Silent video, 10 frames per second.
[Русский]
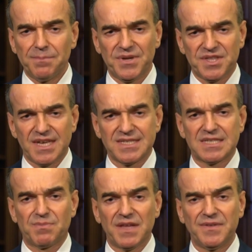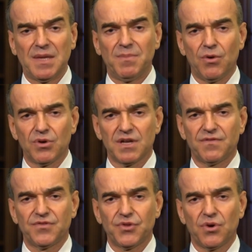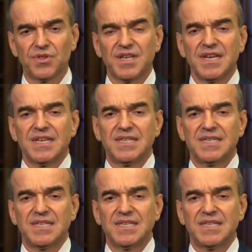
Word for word: 15,5 миллионов тонн